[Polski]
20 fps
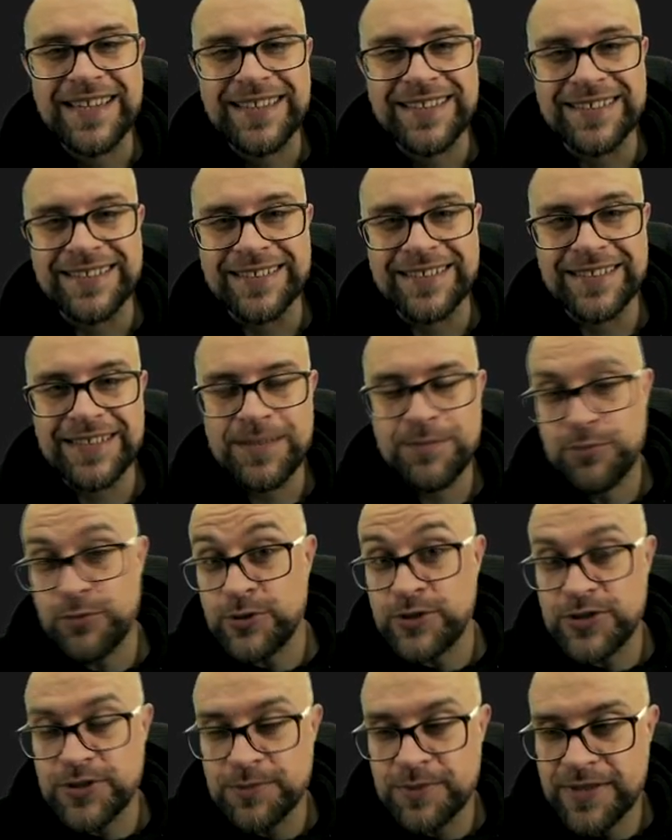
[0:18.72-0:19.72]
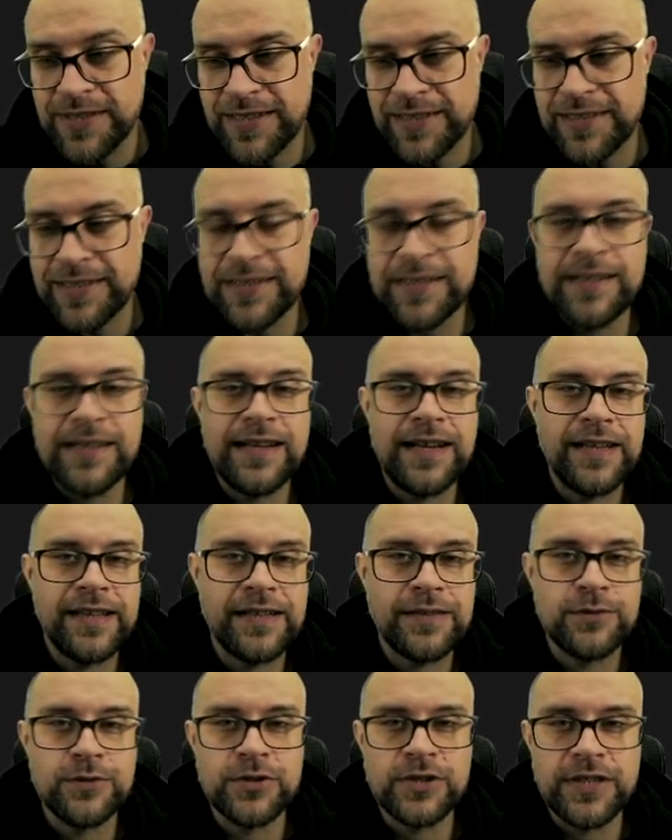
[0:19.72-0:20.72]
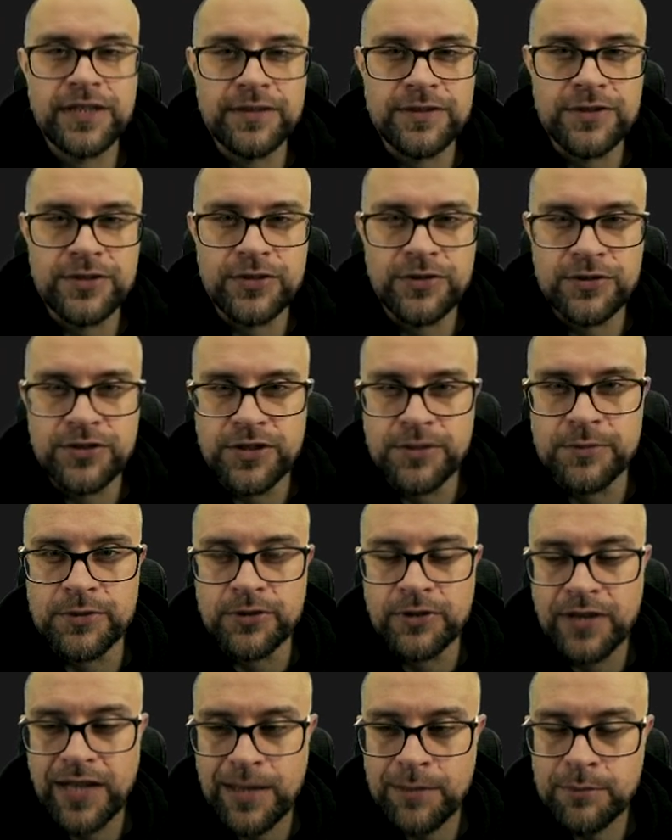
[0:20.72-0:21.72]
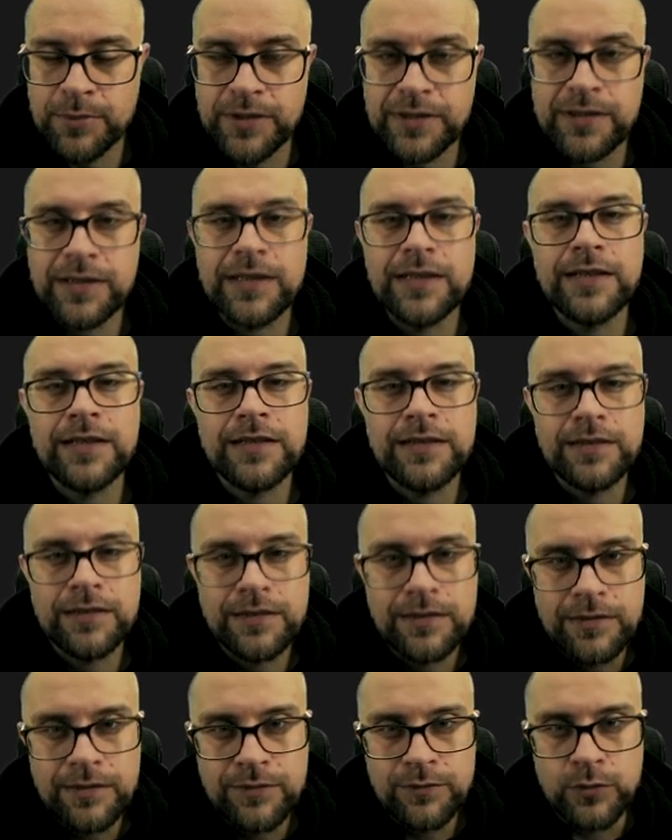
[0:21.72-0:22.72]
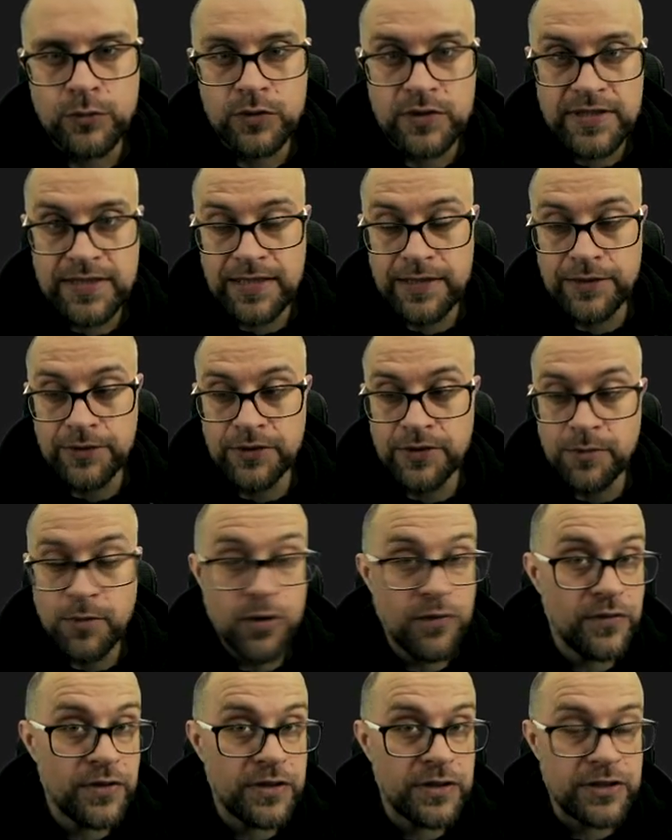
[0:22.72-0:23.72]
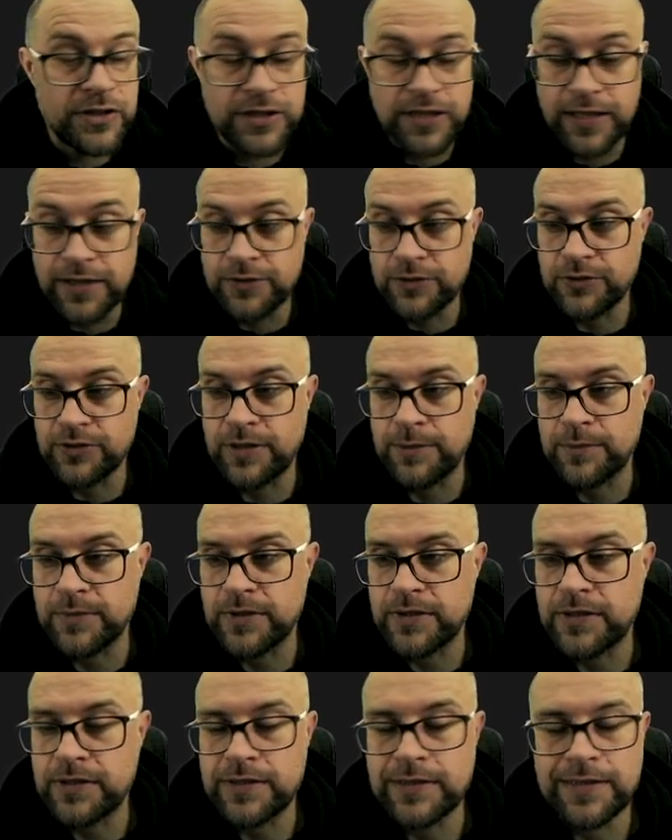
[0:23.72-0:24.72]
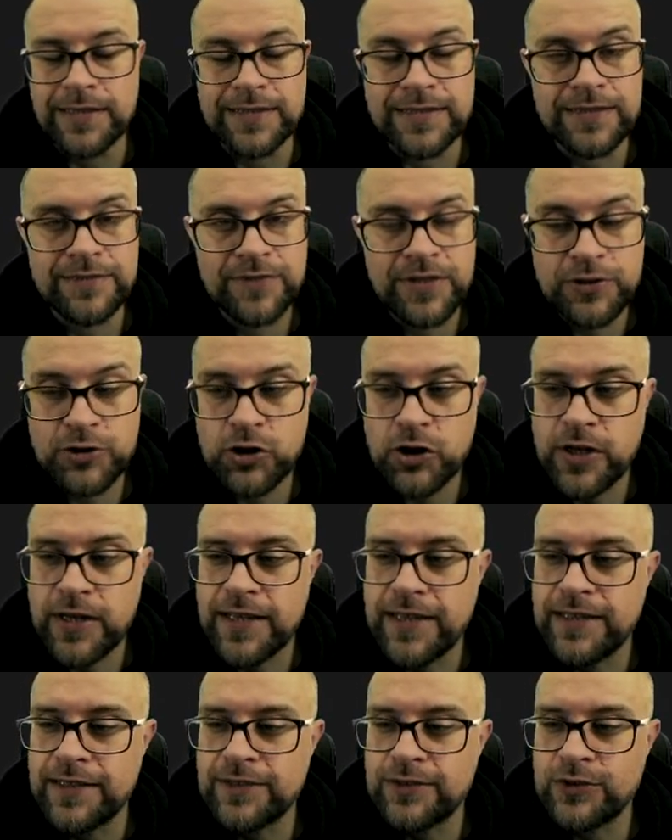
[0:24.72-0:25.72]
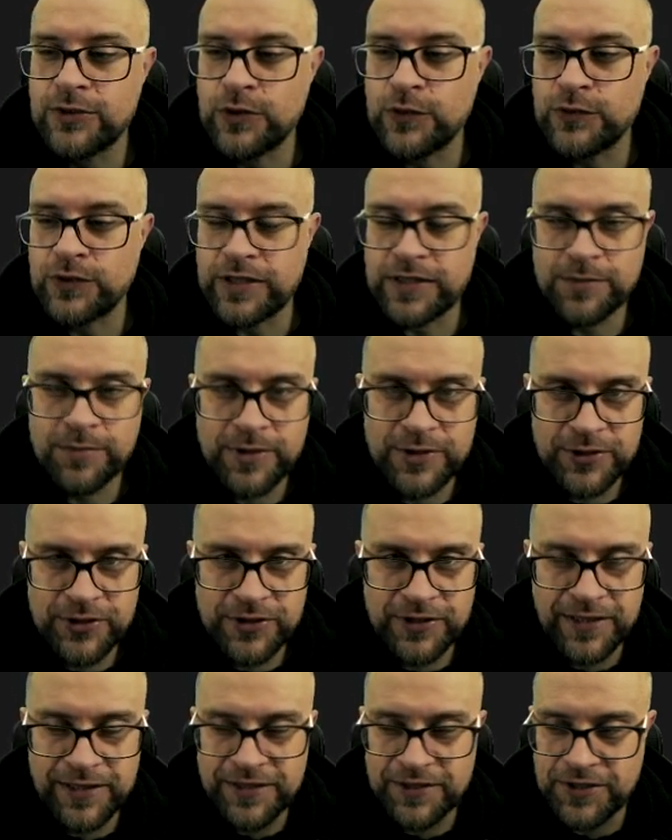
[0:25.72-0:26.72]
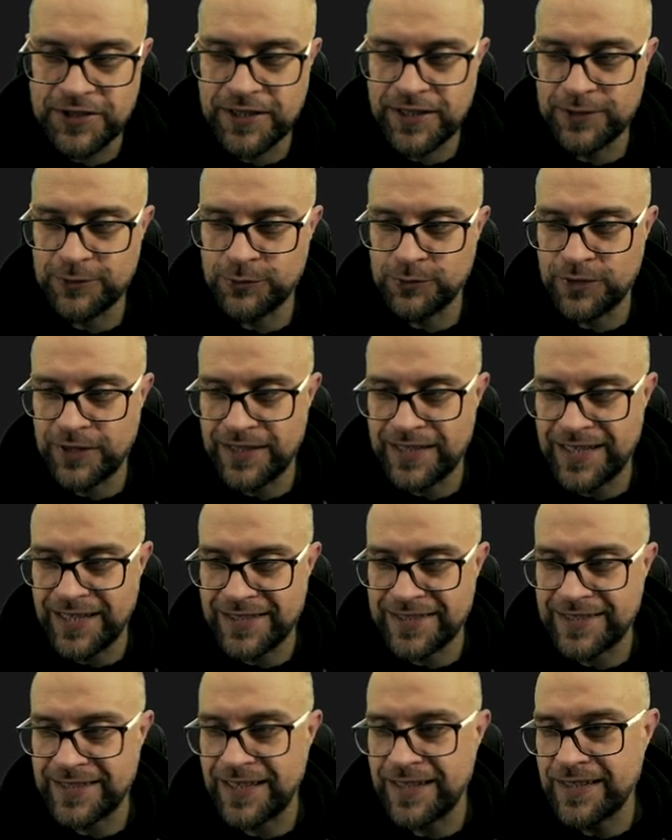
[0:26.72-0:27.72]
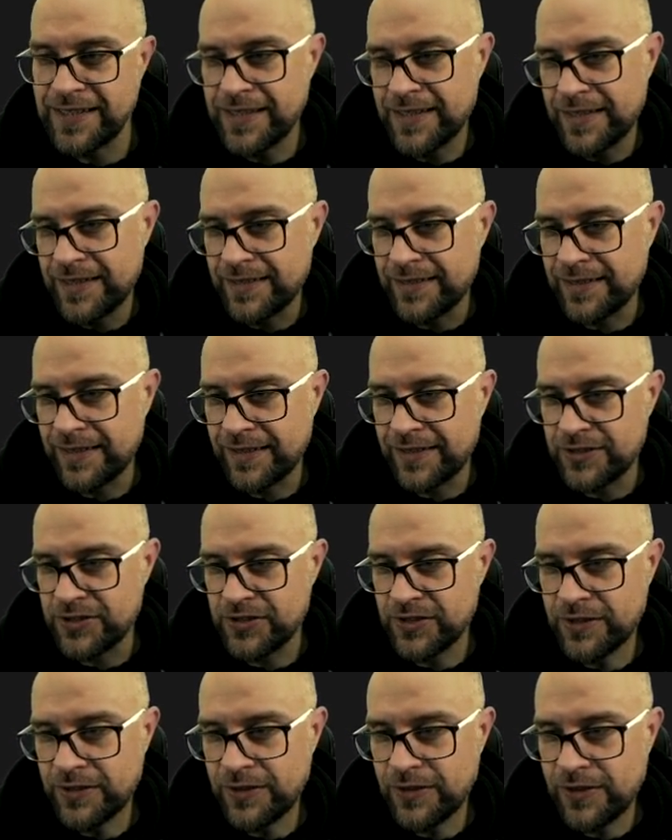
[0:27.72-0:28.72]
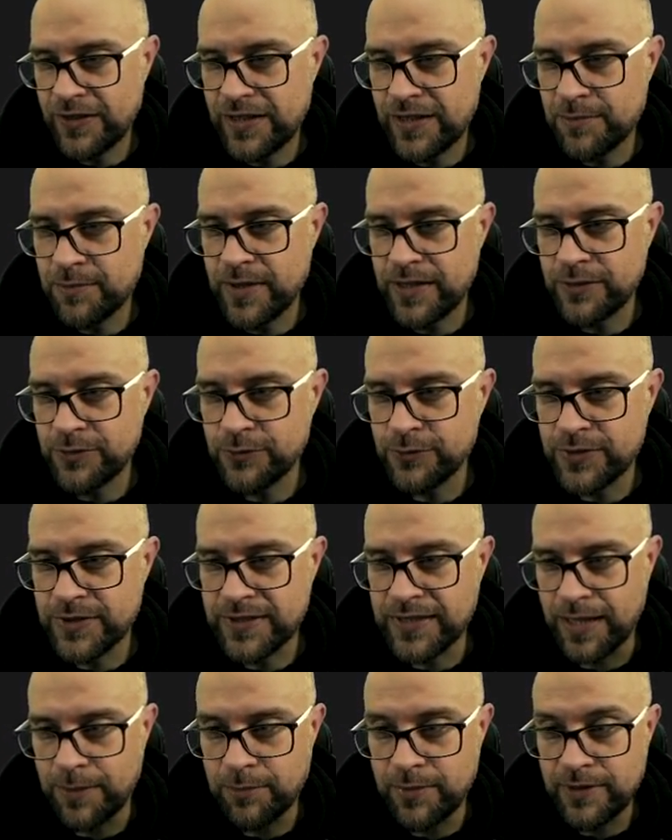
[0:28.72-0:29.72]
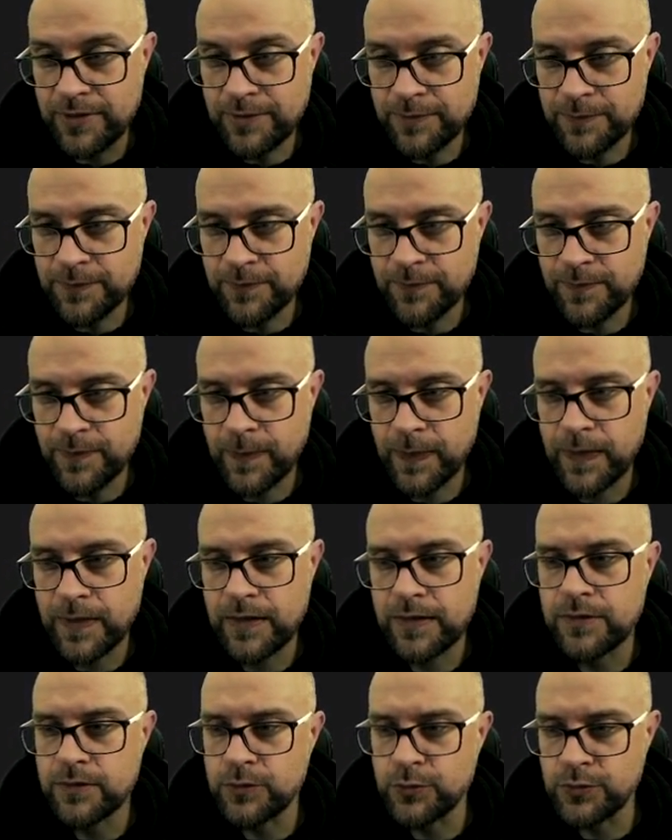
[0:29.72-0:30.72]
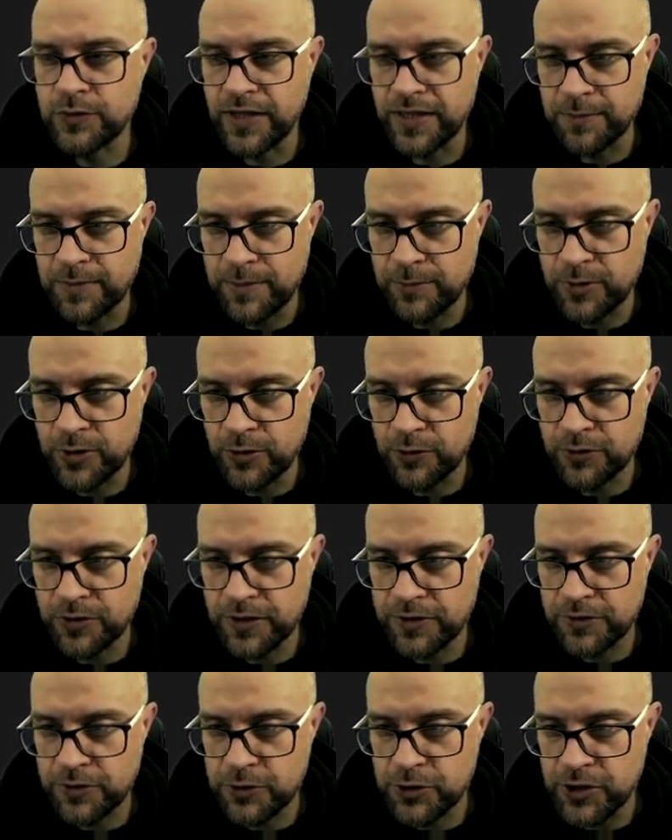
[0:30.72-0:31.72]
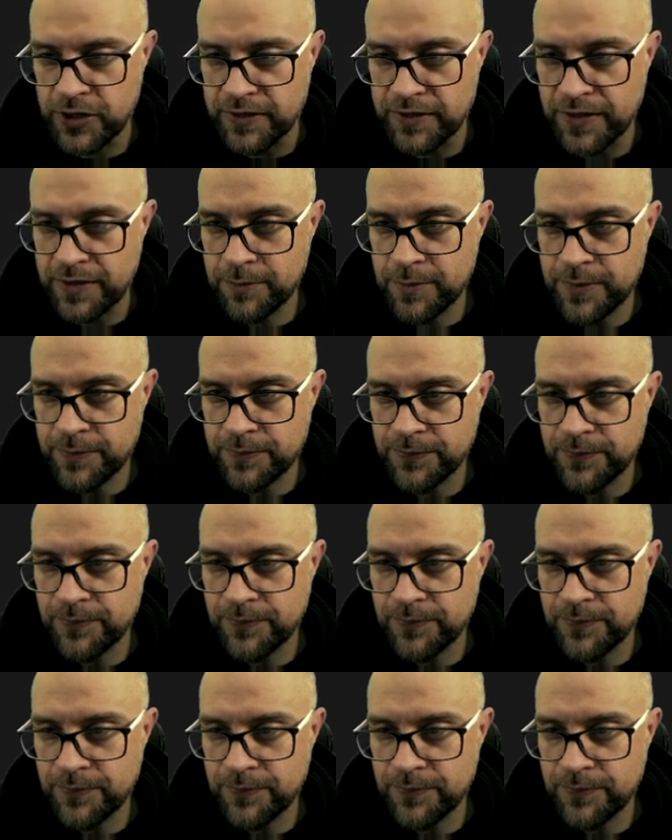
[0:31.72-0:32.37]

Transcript: e, i pójść sobie dalej, a jak już kiedyś dojdziemy do lambd, funkcji anonimowych, czy jak to tam nazywać, to wtedy będzie ta linijka tutaj jasna. Dla każdego elementu z tuple, tutaj mam krotkę T7,